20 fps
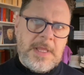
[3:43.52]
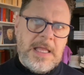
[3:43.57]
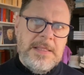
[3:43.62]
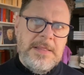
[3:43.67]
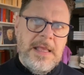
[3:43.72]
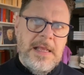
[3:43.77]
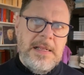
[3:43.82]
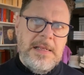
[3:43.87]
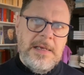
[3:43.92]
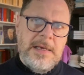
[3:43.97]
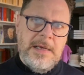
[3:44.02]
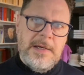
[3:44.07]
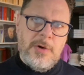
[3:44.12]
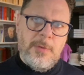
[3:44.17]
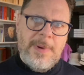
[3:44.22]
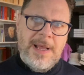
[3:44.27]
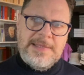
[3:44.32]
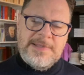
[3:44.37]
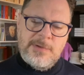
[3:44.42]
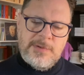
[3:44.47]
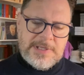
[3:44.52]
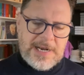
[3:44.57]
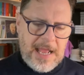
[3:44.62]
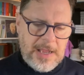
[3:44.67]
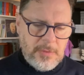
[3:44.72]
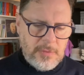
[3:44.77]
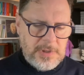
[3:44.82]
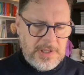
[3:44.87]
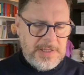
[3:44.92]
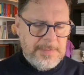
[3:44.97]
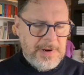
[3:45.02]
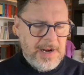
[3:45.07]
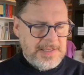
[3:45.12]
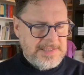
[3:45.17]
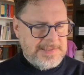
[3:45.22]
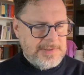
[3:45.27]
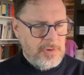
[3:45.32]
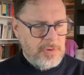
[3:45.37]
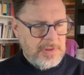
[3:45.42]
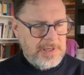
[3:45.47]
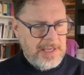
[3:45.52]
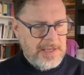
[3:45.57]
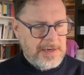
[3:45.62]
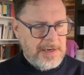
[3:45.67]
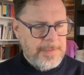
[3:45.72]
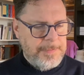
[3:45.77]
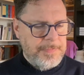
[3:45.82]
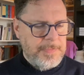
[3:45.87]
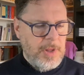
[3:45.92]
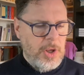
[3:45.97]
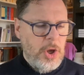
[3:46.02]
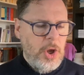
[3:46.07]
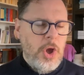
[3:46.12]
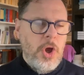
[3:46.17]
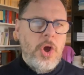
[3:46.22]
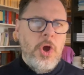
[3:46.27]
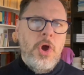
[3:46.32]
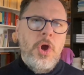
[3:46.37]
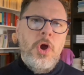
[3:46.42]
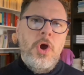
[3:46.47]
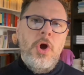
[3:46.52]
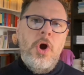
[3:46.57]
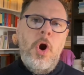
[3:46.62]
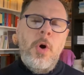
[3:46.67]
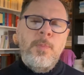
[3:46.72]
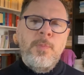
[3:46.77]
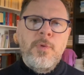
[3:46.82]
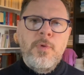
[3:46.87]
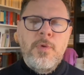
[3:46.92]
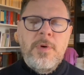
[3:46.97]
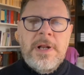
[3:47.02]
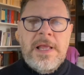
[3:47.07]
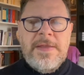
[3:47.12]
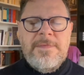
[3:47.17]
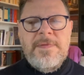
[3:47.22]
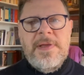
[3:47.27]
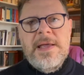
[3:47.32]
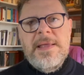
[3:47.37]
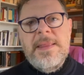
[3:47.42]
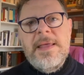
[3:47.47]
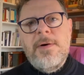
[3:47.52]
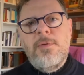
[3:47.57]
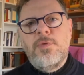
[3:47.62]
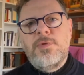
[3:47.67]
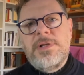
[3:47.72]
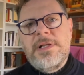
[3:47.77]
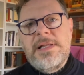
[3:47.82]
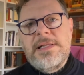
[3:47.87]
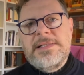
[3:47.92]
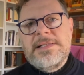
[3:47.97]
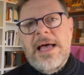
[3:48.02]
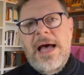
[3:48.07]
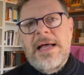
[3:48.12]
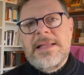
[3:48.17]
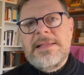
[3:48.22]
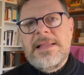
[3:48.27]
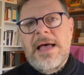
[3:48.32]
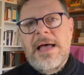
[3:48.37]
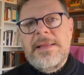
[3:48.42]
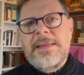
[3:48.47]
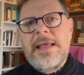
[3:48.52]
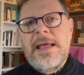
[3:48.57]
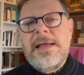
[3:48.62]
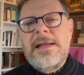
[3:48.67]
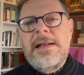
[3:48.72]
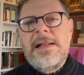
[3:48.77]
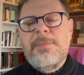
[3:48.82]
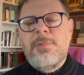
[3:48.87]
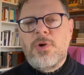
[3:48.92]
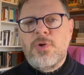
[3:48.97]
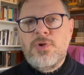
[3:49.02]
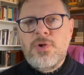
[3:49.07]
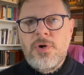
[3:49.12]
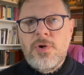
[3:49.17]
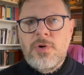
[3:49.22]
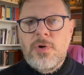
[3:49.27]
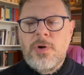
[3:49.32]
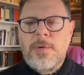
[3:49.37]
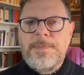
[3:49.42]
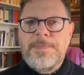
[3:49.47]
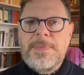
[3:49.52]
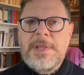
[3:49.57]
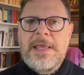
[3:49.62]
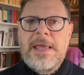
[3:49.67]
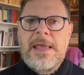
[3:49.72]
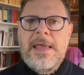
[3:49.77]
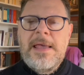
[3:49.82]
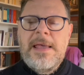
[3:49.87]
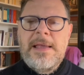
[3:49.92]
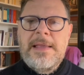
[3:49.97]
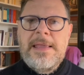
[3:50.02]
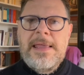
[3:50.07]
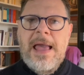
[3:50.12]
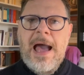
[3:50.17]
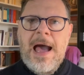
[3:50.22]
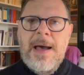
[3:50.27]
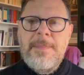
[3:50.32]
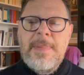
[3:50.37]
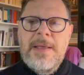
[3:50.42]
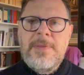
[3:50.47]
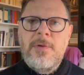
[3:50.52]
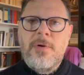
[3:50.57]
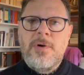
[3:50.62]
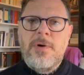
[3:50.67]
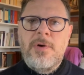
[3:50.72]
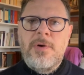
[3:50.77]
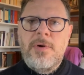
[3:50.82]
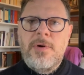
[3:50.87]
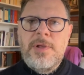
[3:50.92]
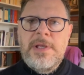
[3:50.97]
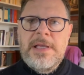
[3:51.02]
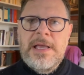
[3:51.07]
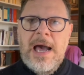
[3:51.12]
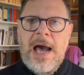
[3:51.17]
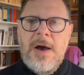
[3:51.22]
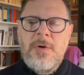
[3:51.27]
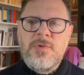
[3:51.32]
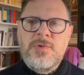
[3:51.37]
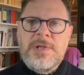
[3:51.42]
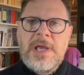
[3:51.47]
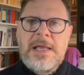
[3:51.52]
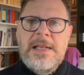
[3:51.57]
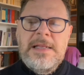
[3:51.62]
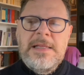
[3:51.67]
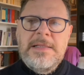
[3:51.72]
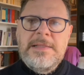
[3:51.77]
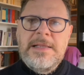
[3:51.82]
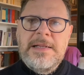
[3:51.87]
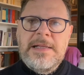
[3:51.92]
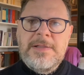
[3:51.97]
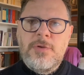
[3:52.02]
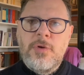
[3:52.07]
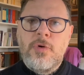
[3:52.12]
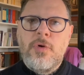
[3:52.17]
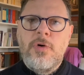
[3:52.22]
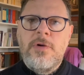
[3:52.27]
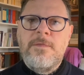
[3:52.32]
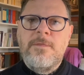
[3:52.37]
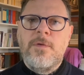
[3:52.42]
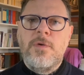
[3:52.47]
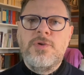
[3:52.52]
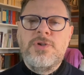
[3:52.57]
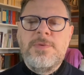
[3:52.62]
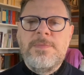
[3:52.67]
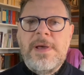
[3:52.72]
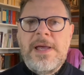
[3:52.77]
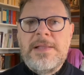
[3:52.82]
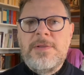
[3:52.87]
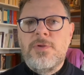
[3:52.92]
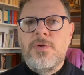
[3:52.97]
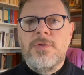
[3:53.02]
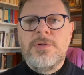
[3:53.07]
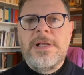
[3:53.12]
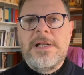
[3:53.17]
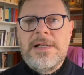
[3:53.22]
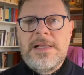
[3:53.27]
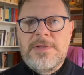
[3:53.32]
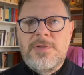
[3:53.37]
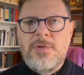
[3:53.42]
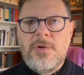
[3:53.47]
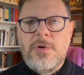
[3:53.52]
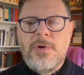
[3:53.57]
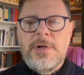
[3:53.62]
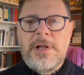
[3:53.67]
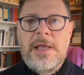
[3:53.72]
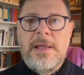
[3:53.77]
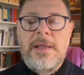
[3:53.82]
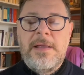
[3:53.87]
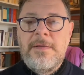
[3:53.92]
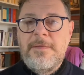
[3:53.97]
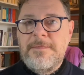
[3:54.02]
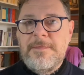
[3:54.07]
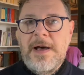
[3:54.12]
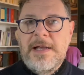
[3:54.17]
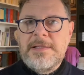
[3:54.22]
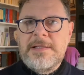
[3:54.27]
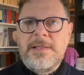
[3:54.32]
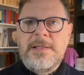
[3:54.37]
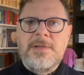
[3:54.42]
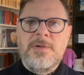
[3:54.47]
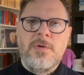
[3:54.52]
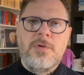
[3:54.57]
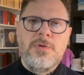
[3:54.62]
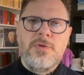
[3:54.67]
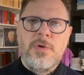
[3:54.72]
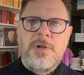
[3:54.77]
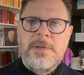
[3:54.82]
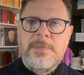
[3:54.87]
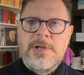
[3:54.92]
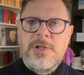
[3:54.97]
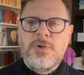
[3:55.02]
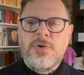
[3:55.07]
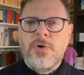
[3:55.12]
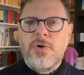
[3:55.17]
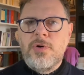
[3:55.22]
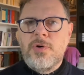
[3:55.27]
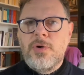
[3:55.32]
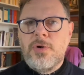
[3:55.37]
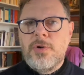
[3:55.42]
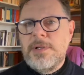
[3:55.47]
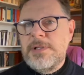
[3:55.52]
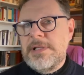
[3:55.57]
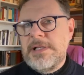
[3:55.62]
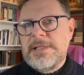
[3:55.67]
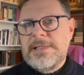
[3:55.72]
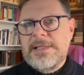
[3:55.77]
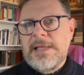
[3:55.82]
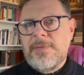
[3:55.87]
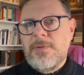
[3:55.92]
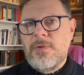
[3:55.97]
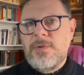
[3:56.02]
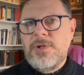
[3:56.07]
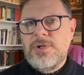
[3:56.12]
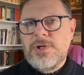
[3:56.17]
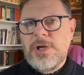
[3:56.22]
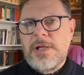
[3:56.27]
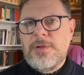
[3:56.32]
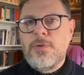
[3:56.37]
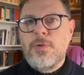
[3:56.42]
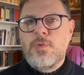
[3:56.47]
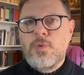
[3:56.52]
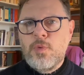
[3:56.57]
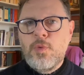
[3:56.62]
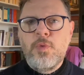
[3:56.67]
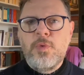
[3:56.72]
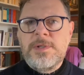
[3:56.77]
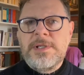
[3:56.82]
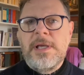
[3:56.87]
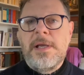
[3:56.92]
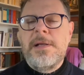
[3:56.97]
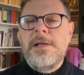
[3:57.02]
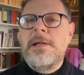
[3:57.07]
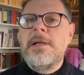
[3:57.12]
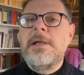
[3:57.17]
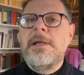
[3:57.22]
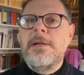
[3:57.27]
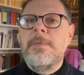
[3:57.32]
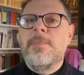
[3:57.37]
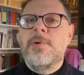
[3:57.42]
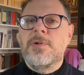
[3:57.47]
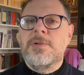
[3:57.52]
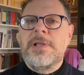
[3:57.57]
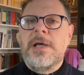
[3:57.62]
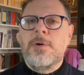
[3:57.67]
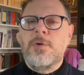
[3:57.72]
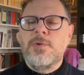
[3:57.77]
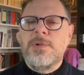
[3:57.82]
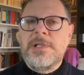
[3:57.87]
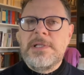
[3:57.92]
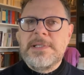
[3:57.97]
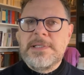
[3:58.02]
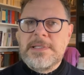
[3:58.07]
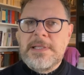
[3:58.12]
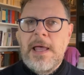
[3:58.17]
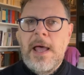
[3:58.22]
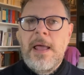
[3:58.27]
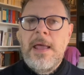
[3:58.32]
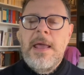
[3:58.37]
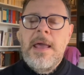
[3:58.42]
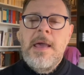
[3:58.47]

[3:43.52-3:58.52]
del romanzo Dracula di Bram Stoker, oppure viene utilizzata nei libro gioco, che chiamano in causa il diretto coinvolgimento del lettore. Infatti di solito i libri gioco iniziano dicendo tu sei il protagonista